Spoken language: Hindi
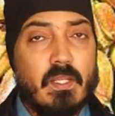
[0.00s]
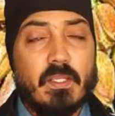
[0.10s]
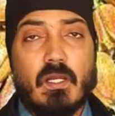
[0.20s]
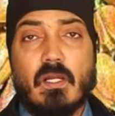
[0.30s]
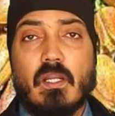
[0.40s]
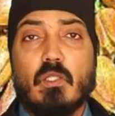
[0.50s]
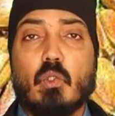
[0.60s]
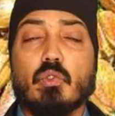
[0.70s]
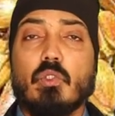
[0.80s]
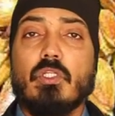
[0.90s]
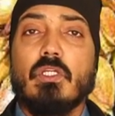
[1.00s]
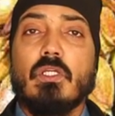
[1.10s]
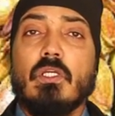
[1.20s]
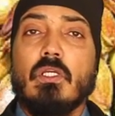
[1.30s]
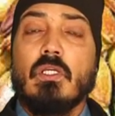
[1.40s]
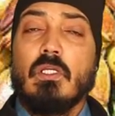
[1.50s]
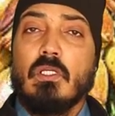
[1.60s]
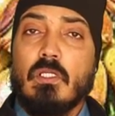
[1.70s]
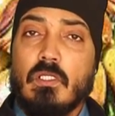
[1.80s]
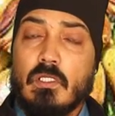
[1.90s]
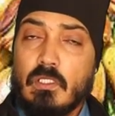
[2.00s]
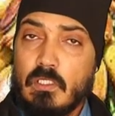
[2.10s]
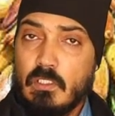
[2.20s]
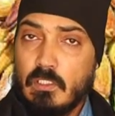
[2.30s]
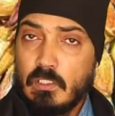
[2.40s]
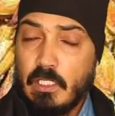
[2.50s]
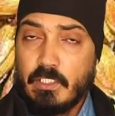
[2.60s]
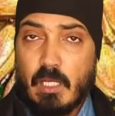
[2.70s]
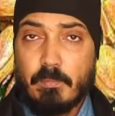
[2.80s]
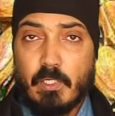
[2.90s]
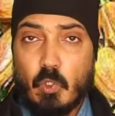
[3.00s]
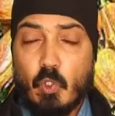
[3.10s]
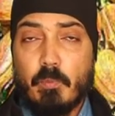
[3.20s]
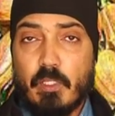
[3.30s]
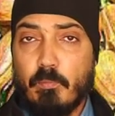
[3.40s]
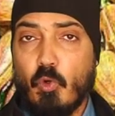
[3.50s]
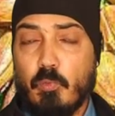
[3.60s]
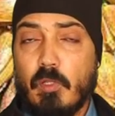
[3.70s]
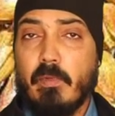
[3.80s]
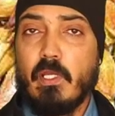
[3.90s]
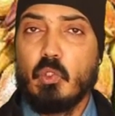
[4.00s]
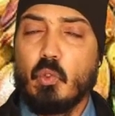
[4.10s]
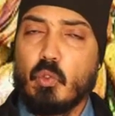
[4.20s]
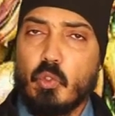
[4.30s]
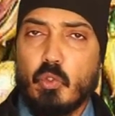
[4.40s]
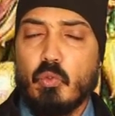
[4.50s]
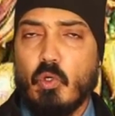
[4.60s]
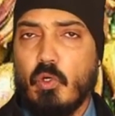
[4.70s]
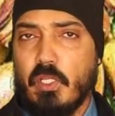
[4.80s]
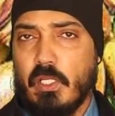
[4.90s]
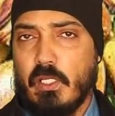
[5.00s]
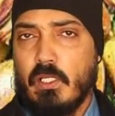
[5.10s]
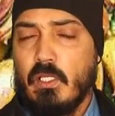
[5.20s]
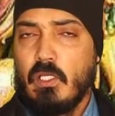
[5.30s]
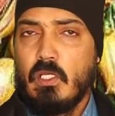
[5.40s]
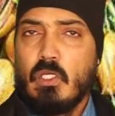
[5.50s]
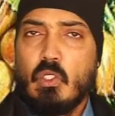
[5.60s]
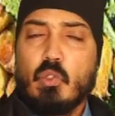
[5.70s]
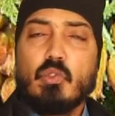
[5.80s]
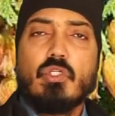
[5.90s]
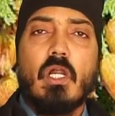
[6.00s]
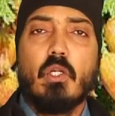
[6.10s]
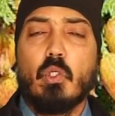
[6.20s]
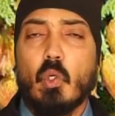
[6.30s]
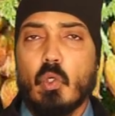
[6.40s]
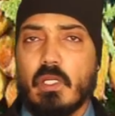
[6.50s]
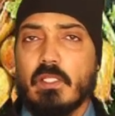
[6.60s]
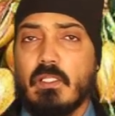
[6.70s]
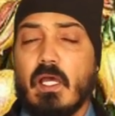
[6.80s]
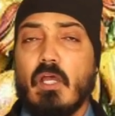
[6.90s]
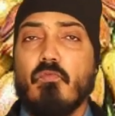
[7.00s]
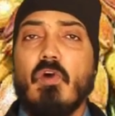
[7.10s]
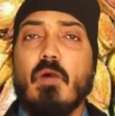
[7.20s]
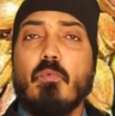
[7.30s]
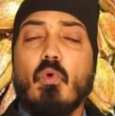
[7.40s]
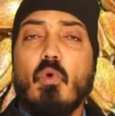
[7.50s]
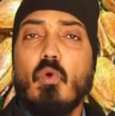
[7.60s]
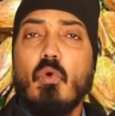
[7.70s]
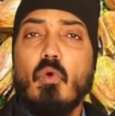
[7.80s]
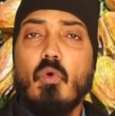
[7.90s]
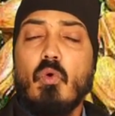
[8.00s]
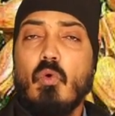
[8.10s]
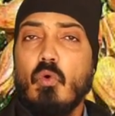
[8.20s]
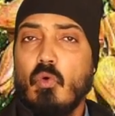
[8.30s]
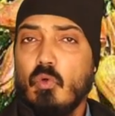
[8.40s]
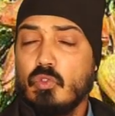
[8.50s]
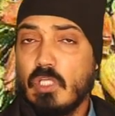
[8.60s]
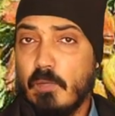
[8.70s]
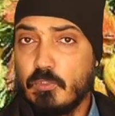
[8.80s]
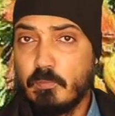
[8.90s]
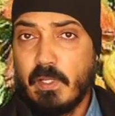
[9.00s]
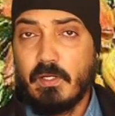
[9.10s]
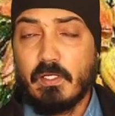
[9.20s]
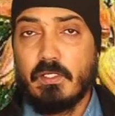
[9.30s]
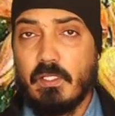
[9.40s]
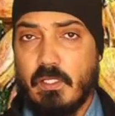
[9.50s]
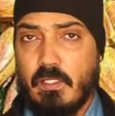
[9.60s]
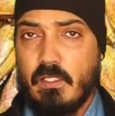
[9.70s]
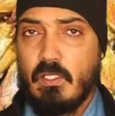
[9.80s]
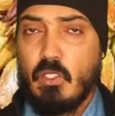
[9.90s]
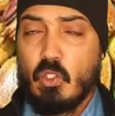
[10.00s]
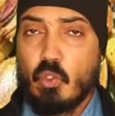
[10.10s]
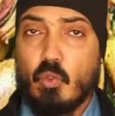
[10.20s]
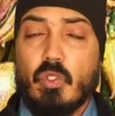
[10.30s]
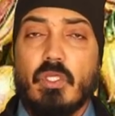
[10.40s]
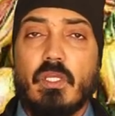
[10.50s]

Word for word: पहले क्या करना है दोस्तों यदि यदि आपके डॉग में ये प्रॉब्लम है तो क्यों हो रही है तो जहाँ डोग रहता है वहाँ आपको साफ सफाई रखनी है क्योंकि